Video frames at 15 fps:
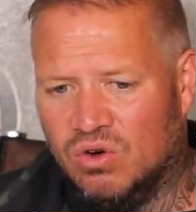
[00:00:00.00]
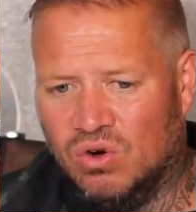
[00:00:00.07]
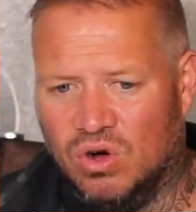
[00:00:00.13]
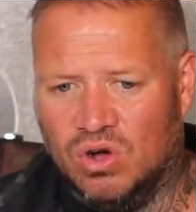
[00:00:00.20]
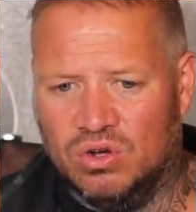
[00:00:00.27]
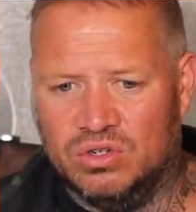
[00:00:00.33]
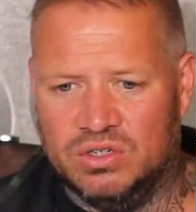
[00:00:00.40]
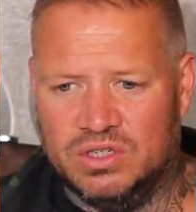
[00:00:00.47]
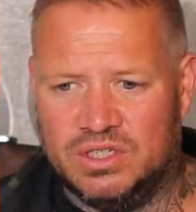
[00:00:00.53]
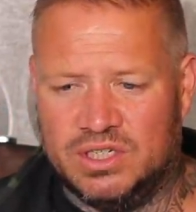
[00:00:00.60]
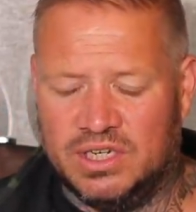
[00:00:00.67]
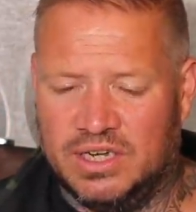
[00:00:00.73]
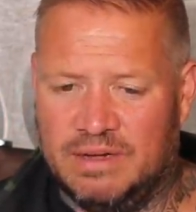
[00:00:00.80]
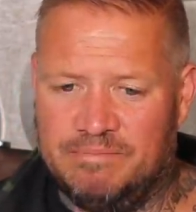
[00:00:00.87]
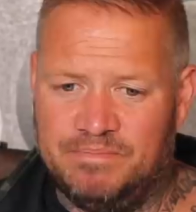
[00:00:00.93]
Und
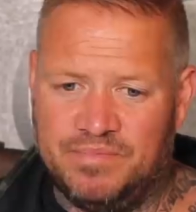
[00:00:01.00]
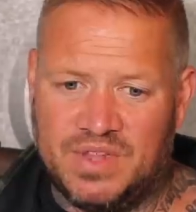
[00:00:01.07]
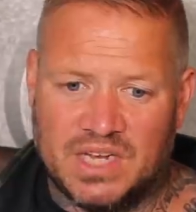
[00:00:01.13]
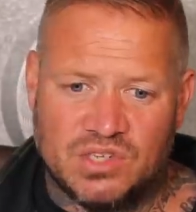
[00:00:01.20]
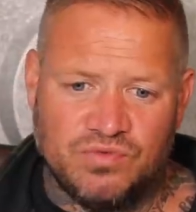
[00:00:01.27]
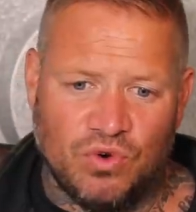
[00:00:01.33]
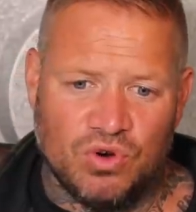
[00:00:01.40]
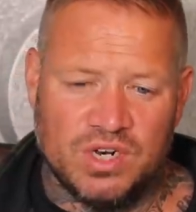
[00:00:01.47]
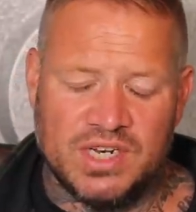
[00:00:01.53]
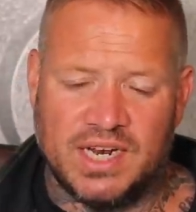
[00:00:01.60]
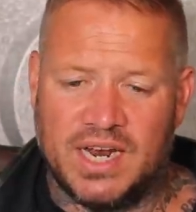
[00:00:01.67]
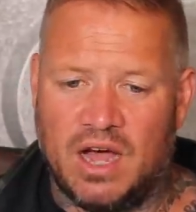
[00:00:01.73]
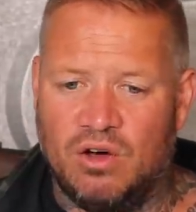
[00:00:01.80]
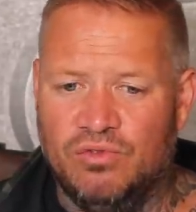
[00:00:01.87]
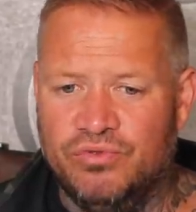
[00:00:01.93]
ähm, das wurde
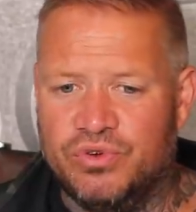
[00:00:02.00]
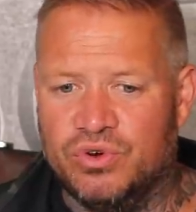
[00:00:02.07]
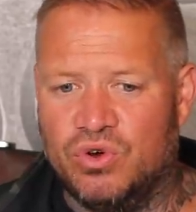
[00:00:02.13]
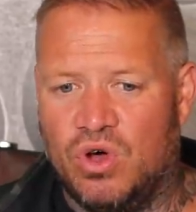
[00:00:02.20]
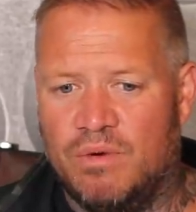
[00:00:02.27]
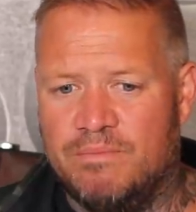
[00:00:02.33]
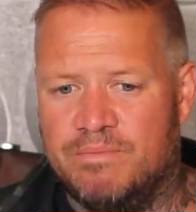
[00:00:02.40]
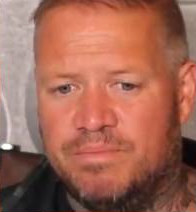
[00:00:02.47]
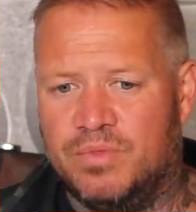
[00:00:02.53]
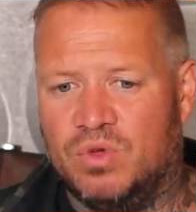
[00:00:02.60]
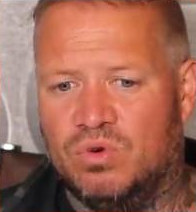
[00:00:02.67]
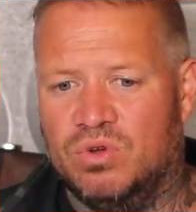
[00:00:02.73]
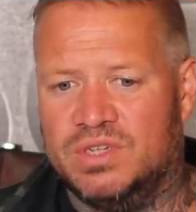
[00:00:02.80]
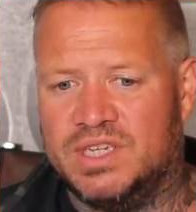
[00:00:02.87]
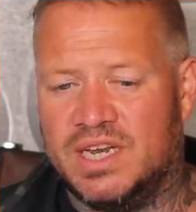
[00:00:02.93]
dann
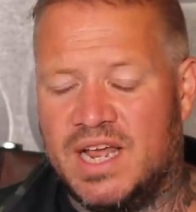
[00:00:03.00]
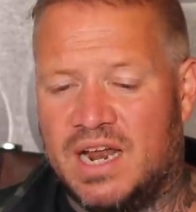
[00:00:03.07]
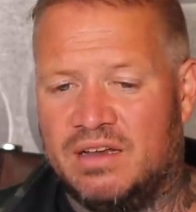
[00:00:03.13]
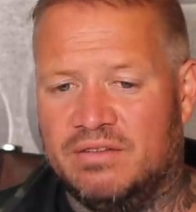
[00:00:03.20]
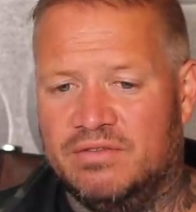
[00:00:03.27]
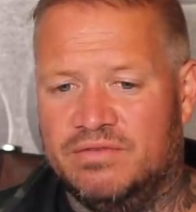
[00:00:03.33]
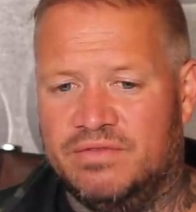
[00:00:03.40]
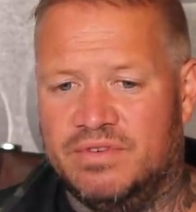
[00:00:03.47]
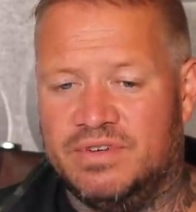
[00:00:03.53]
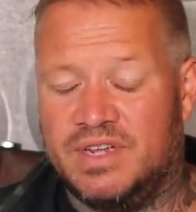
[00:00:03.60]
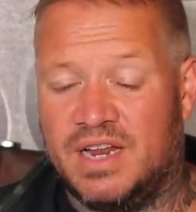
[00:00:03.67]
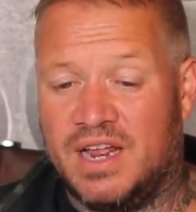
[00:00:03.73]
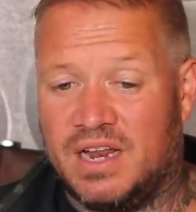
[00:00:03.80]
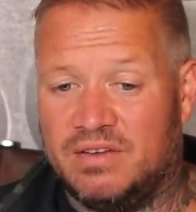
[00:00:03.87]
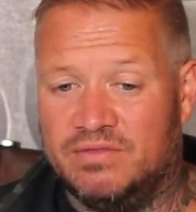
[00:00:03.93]
aufgenommen und dann hatten,
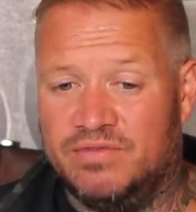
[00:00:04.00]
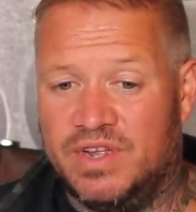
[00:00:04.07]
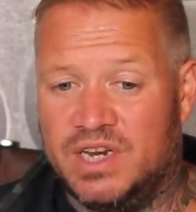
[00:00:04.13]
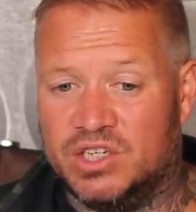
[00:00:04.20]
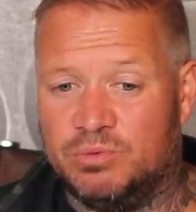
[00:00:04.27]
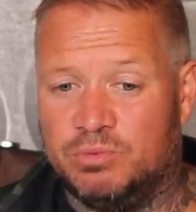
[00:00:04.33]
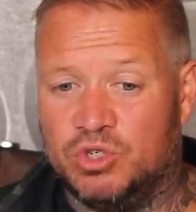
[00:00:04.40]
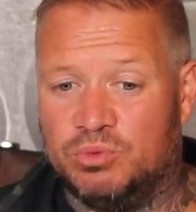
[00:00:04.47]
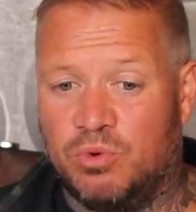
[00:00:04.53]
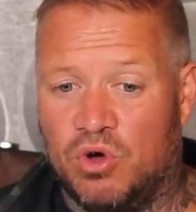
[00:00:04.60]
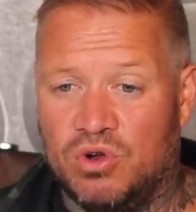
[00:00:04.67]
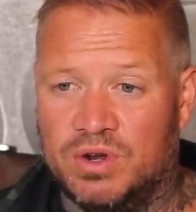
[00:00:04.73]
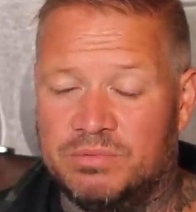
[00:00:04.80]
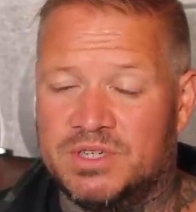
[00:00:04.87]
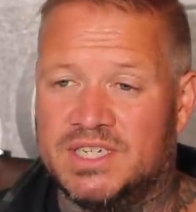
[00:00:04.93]
dann hatten wir das
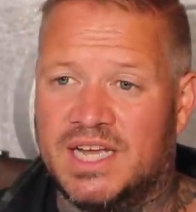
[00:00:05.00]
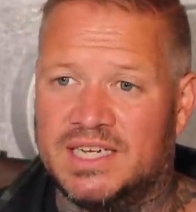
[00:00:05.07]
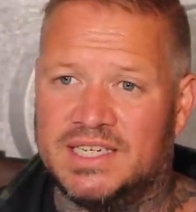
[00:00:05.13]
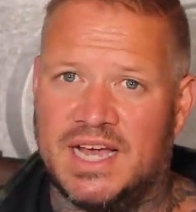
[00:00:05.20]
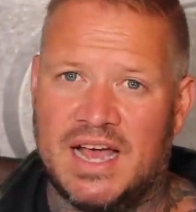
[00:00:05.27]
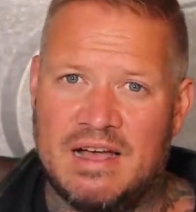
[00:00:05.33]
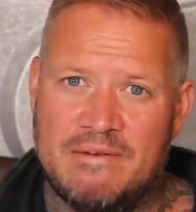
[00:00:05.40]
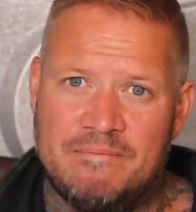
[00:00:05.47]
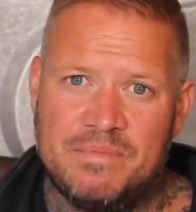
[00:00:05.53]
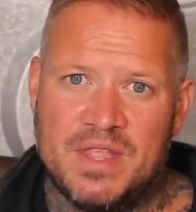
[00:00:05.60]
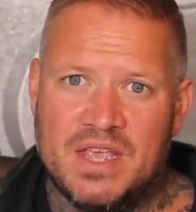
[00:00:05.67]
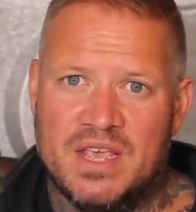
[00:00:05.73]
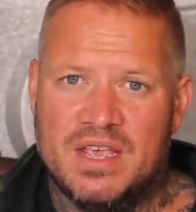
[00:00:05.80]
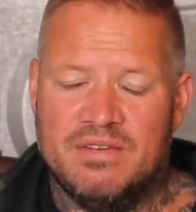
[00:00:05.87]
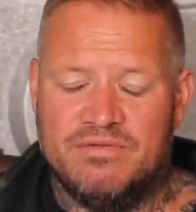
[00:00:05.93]
besprochen und haben gesagt, ja,
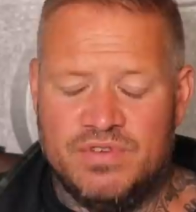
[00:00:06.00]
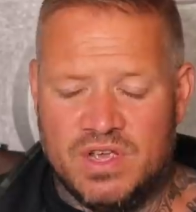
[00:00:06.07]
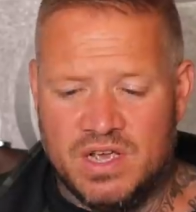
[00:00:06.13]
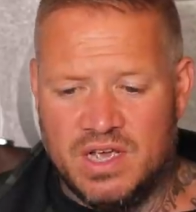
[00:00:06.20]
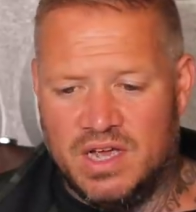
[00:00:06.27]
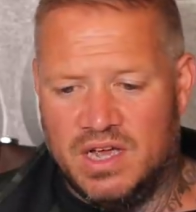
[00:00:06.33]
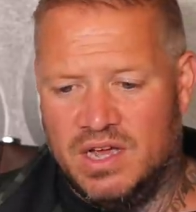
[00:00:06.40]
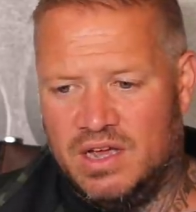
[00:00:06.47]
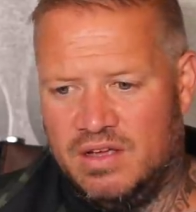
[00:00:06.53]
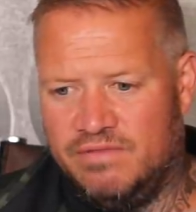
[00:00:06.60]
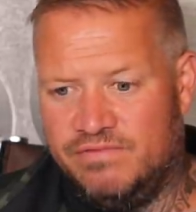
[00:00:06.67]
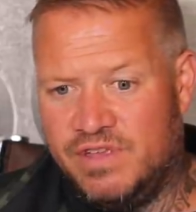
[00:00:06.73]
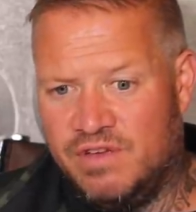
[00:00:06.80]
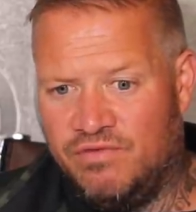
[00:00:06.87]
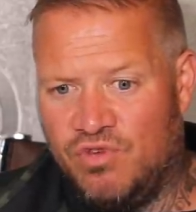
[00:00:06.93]
wir,
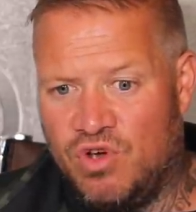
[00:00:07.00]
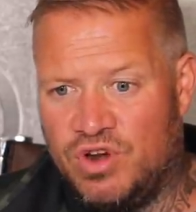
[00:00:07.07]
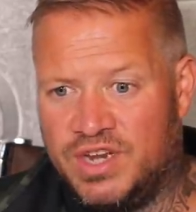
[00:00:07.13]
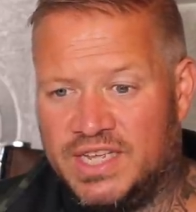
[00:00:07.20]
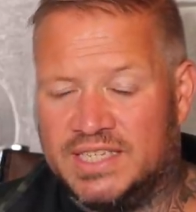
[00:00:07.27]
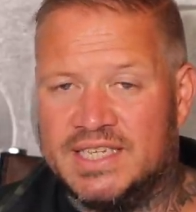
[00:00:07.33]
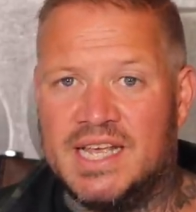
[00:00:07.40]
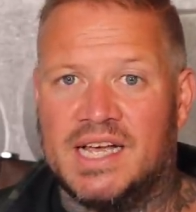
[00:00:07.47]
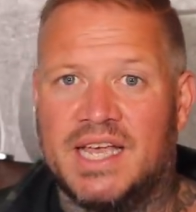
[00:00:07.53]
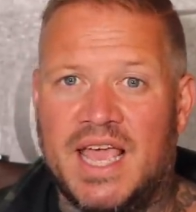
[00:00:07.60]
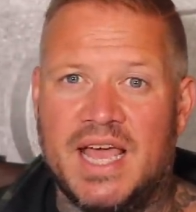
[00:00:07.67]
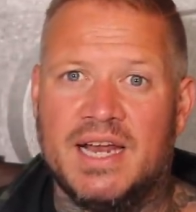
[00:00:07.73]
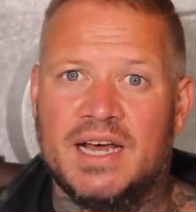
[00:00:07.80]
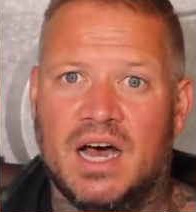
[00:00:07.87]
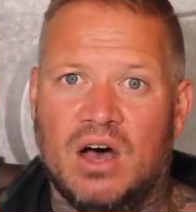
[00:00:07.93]
wir würden jetzt ja
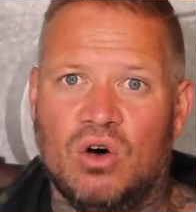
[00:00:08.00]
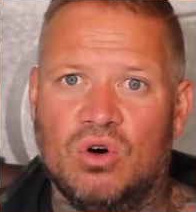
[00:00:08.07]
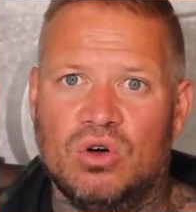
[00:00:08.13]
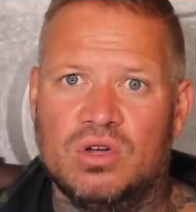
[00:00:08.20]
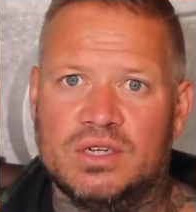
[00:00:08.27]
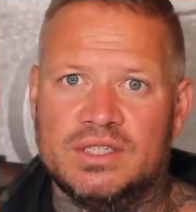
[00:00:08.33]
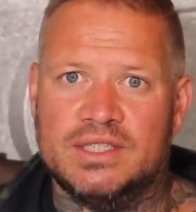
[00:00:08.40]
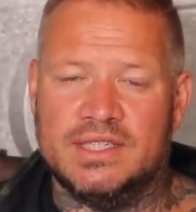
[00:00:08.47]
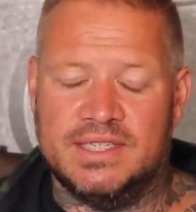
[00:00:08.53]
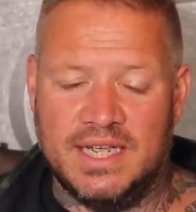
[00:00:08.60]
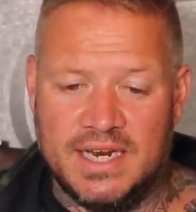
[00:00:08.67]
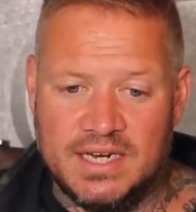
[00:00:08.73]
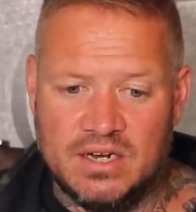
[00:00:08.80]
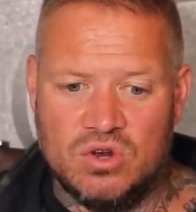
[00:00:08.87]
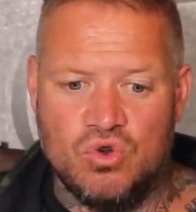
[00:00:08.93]
gerne auch
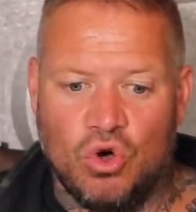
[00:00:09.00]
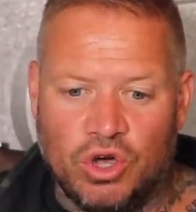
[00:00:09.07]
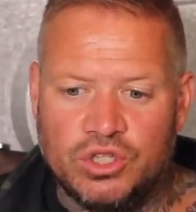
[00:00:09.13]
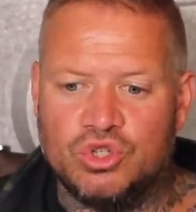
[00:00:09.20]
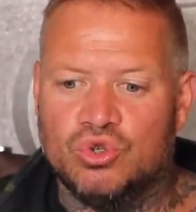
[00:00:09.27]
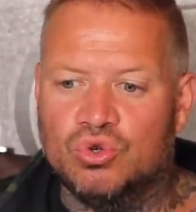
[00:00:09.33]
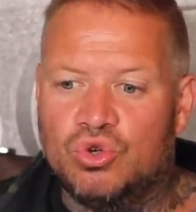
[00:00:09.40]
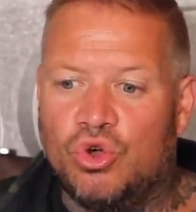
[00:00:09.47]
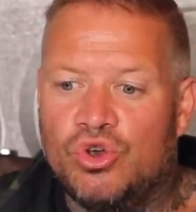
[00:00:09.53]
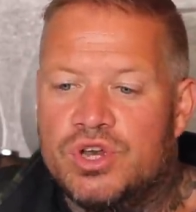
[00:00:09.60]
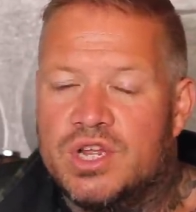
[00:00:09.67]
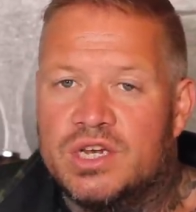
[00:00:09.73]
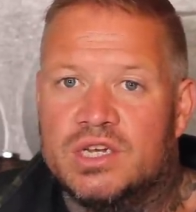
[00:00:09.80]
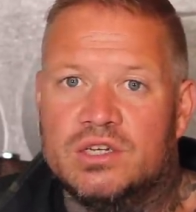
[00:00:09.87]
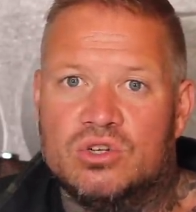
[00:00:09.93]
den neu zu
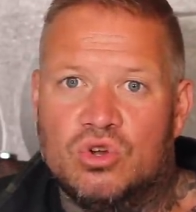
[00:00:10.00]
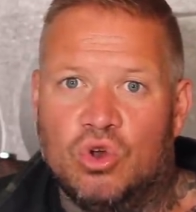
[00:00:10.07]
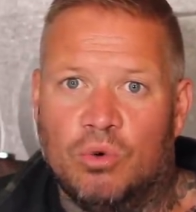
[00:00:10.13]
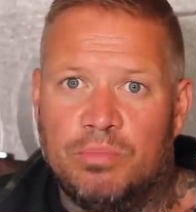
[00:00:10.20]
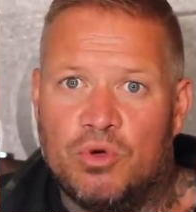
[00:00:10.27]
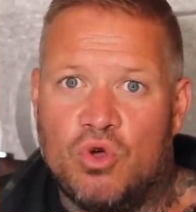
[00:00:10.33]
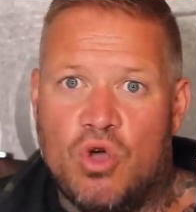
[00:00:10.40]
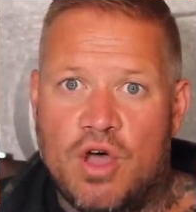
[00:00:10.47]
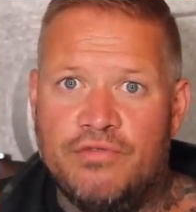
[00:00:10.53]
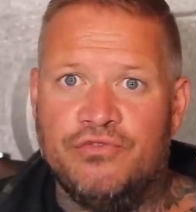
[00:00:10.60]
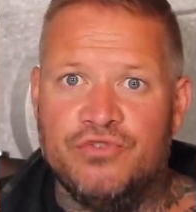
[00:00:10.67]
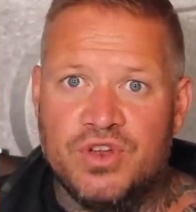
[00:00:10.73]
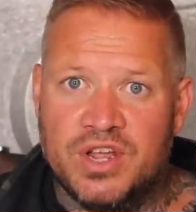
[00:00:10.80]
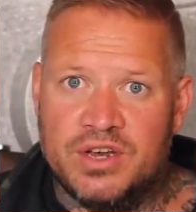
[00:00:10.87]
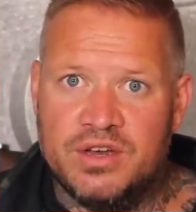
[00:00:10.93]
gründenden Club
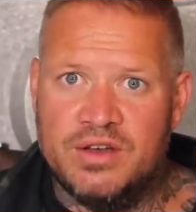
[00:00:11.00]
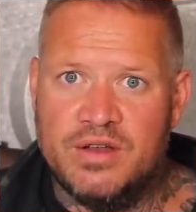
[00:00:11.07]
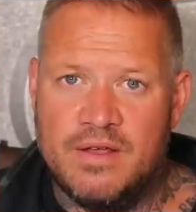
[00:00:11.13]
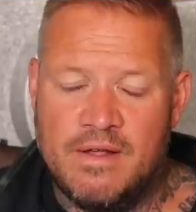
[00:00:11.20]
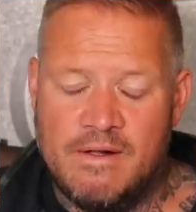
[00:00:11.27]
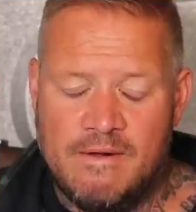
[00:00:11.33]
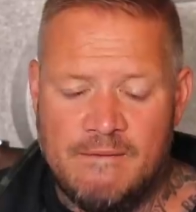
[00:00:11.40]
öffnen,